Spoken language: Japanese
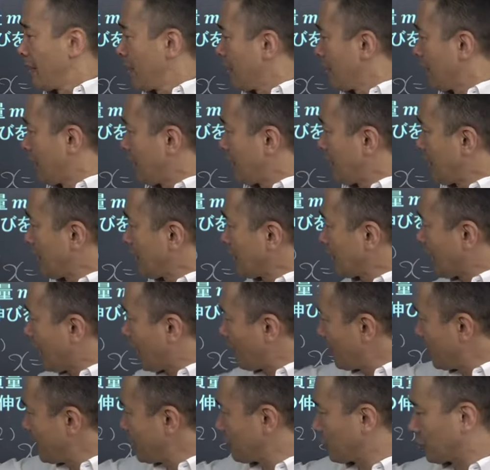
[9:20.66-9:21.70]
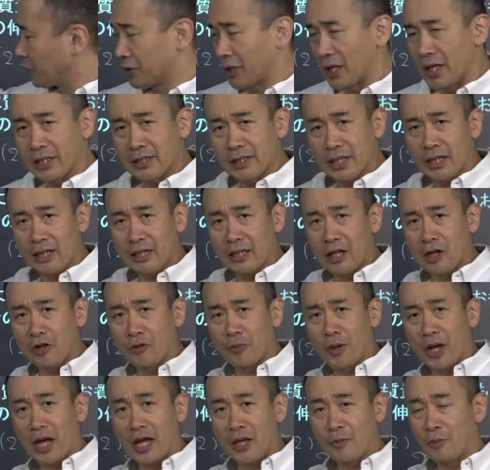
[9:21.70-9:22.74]
えー、壁に固定されてる
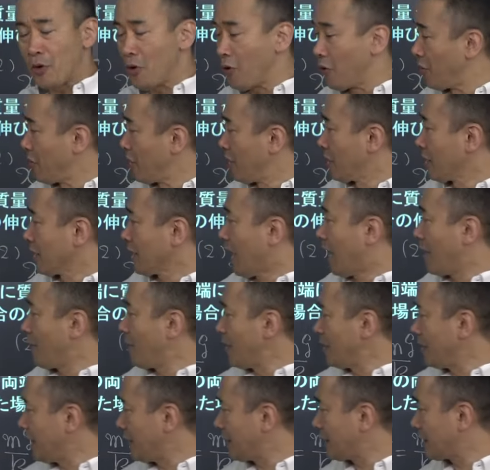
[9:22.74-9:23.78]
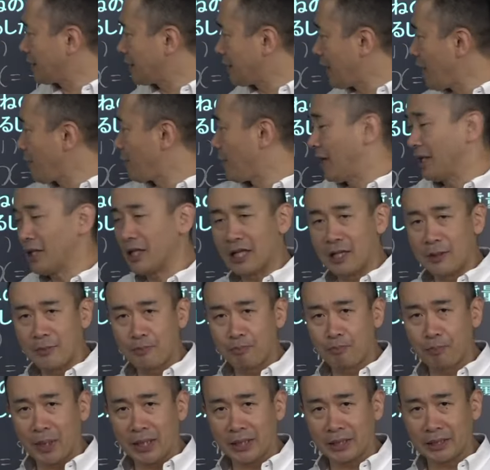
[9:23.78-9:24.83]
場合も壁だってバネ引っ
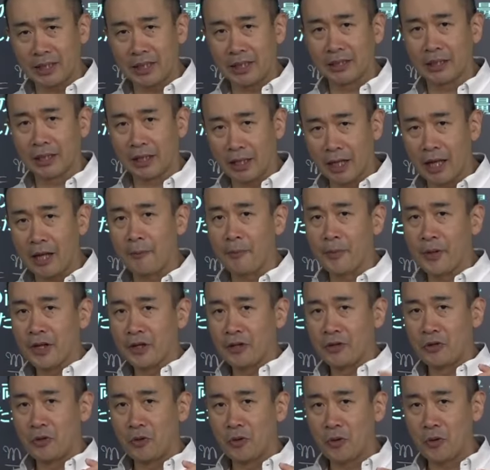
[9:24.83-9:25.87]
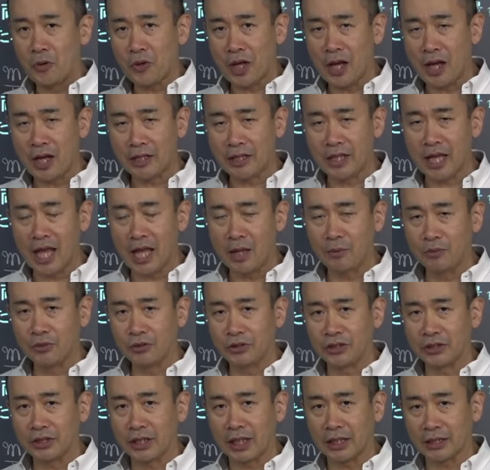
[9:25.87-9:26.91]
張ってんだから両側に
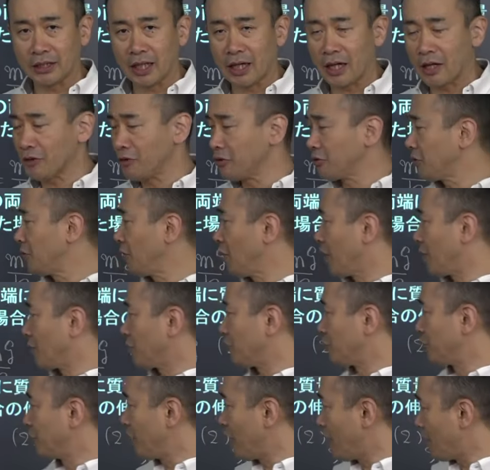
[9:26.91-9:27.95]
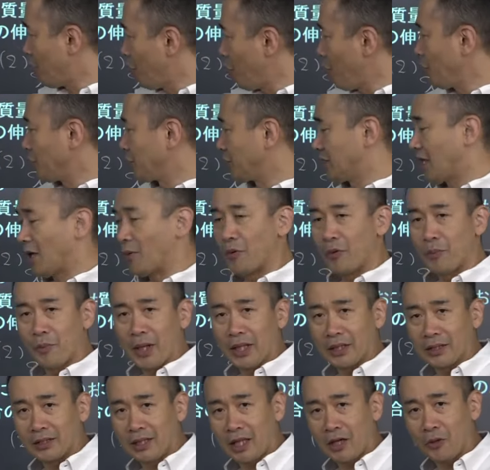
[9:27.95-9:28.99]
MG 働くっていうのは上も下も
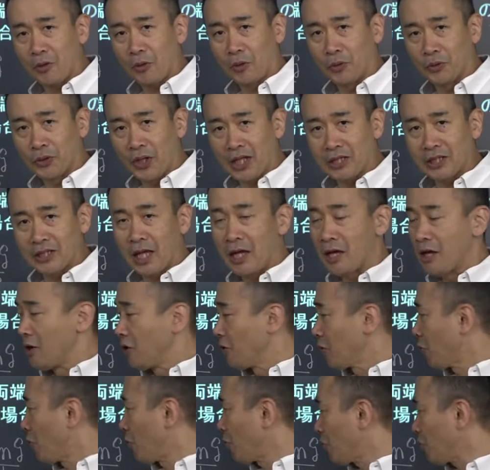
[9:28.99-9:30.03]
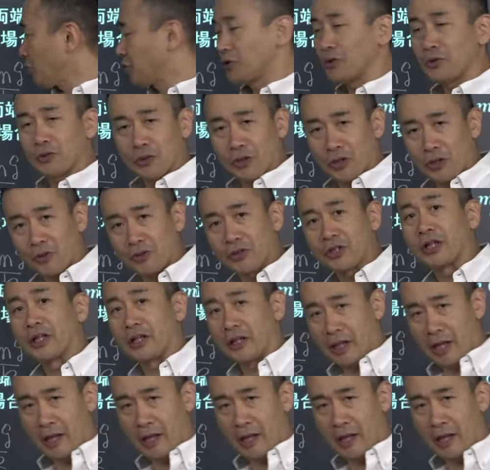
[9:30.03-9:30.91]
全く同じだここちょっと気をつけて